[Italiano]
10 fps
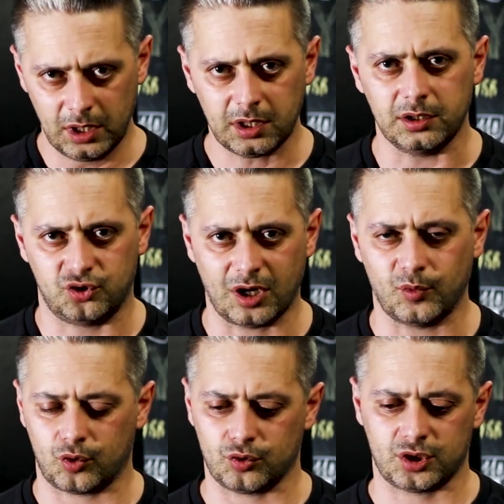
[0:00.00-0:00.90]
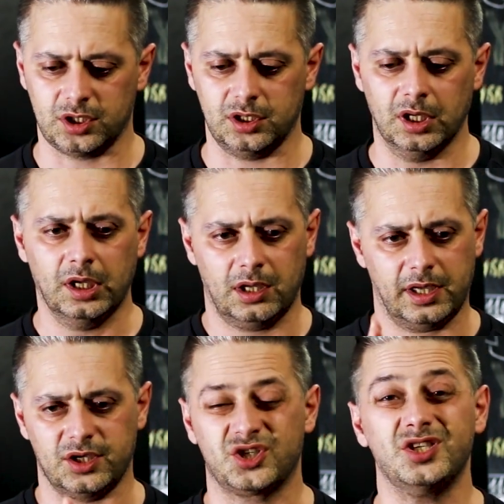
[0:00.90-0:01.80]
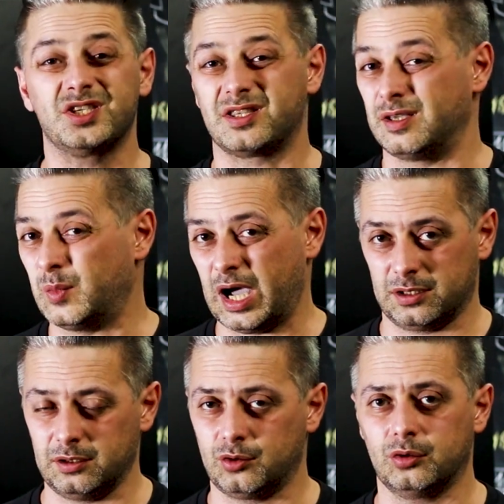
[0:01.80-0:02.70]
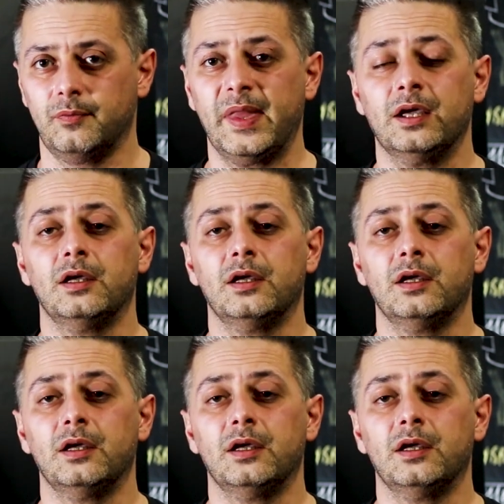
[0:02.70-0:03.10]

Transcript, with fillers: diciamo così, eh, sistematico,